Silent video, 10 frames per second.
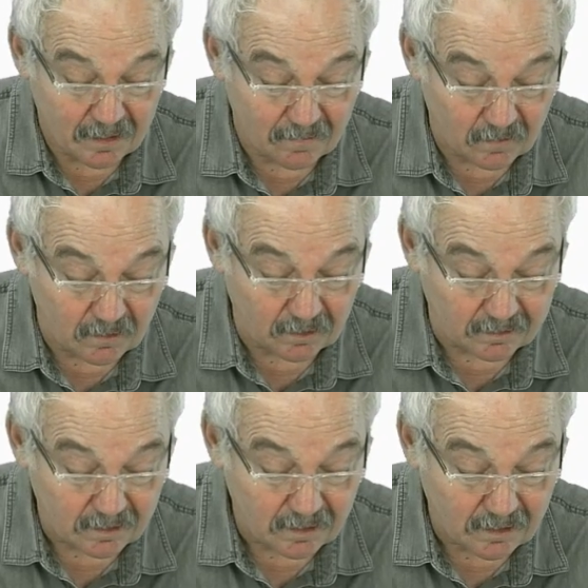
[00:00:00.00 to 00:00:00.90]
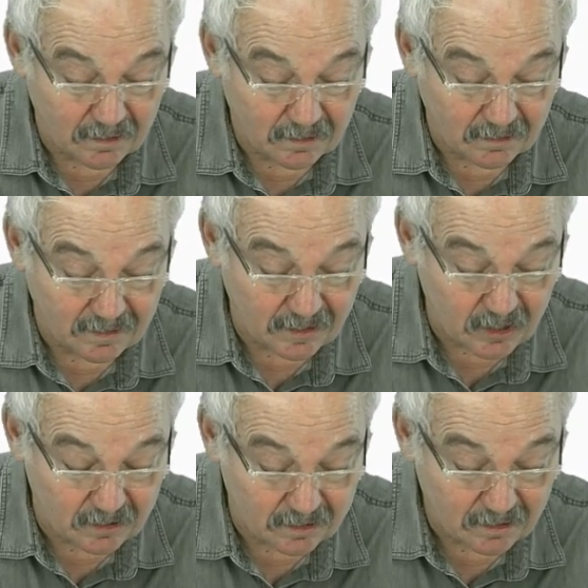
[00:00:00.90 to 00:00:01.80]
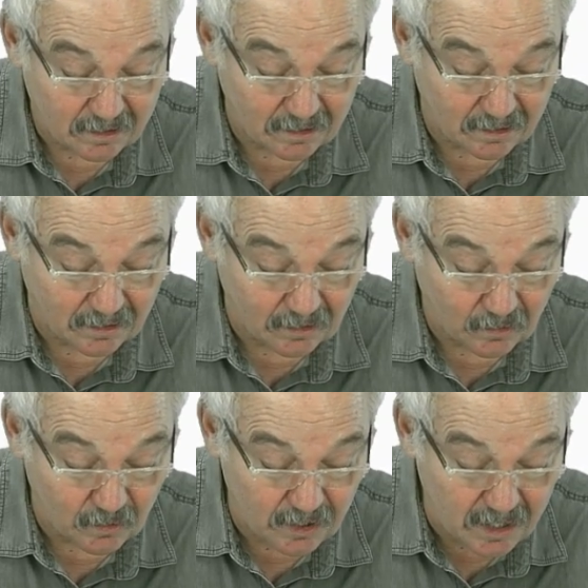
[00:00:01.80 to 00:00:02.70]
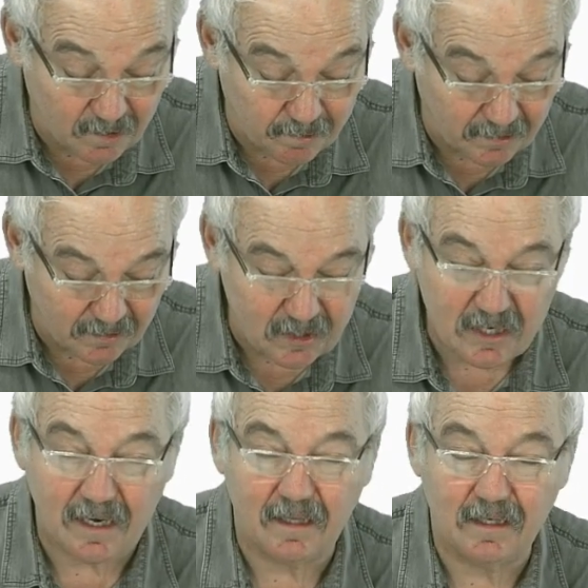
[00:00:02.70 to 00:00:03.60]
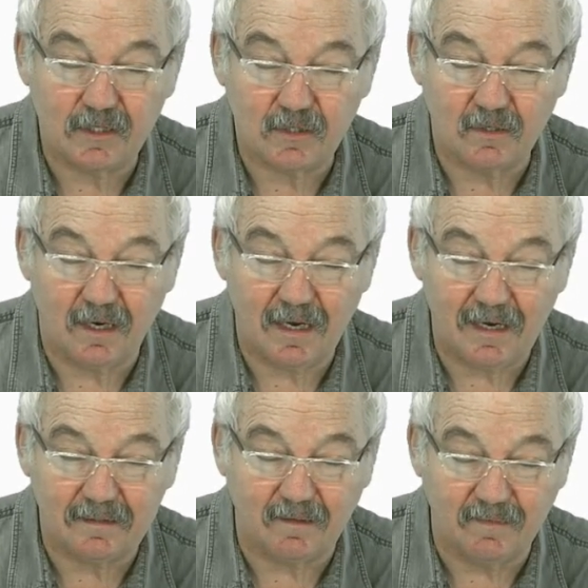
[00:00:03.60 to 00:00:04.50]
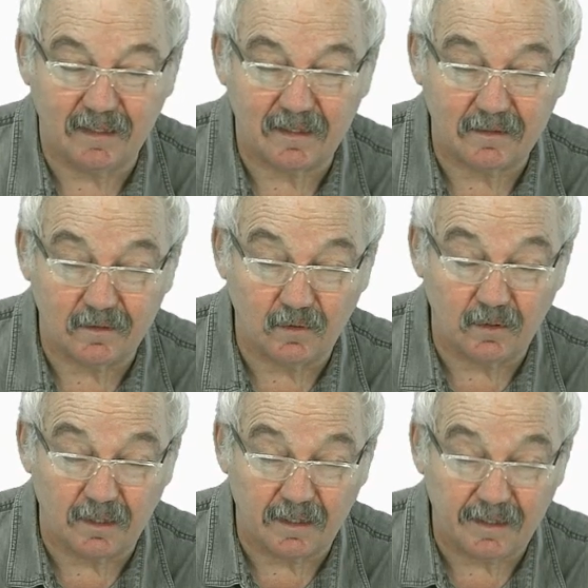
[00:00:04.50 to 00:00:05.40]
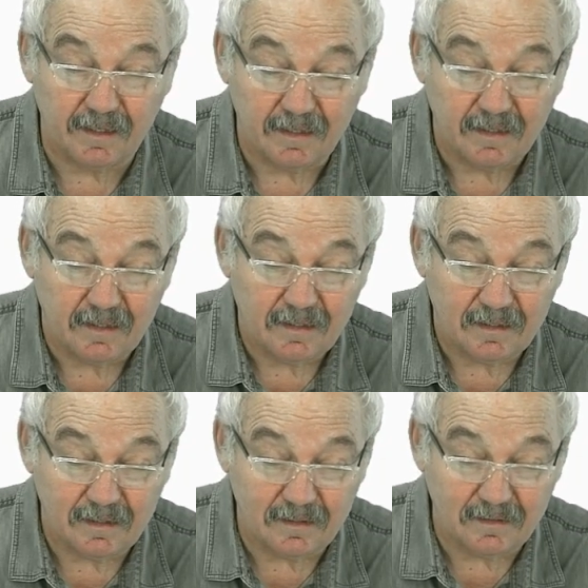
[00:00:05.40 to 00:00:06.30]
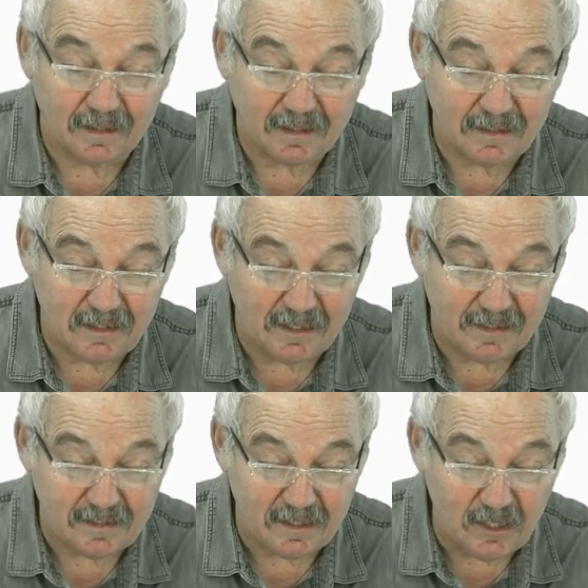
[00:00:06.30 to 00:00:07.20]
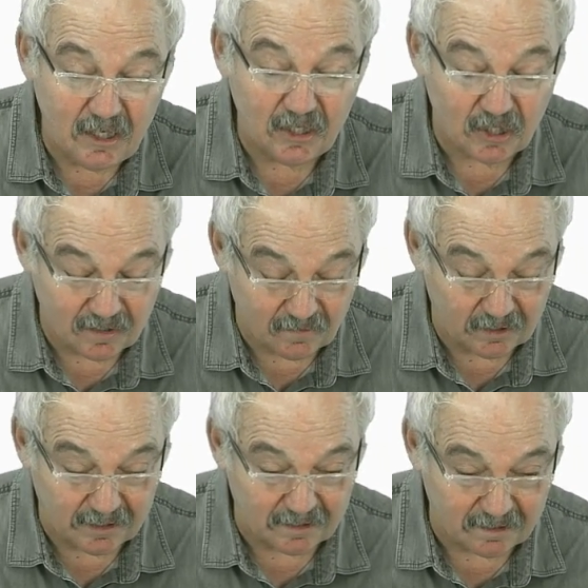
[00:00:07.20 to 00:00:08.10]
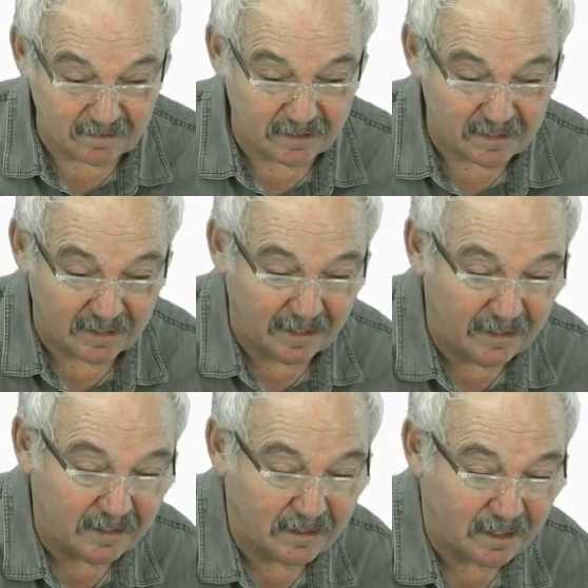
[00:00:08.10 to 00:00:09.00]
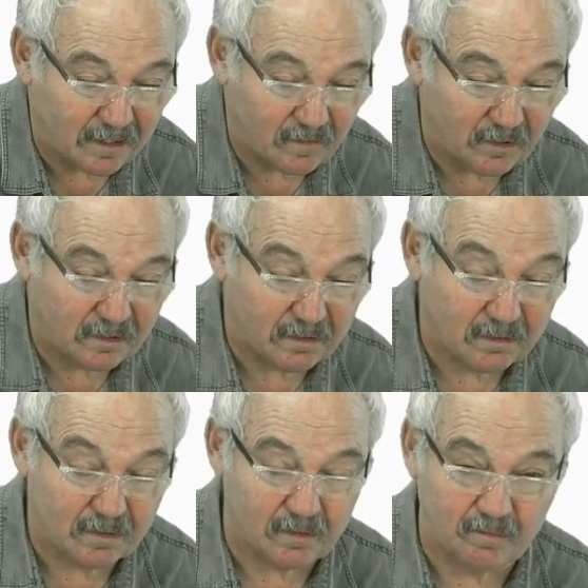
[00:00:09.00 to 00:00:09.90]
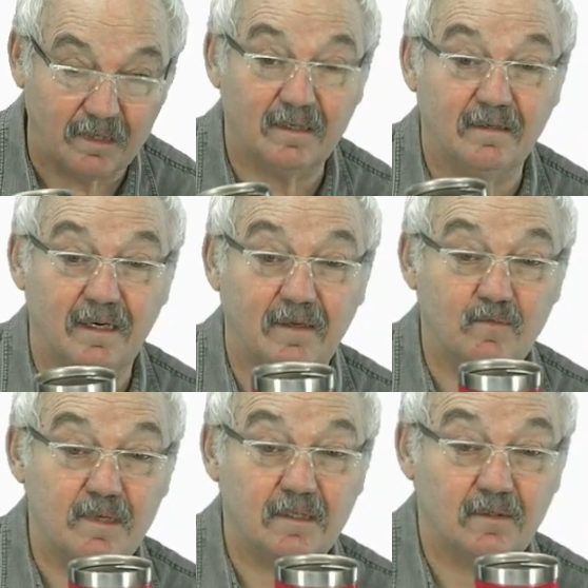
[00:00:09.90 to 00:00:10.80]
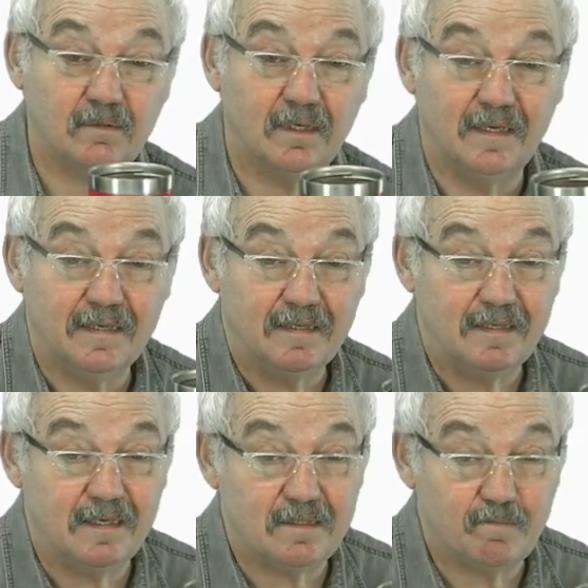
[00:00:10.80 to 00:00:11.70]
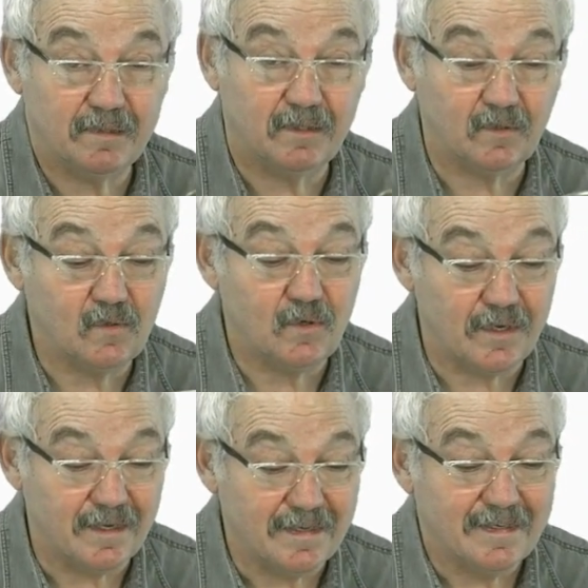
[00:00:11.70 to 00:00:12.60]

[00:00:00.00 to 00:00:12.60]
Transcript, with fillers: Вот. Значит, э, у них получалось, что атомы, которые э, находились ниже вот этого цилиндра, вот тут, грубо говоря, у меня тут есть под рукой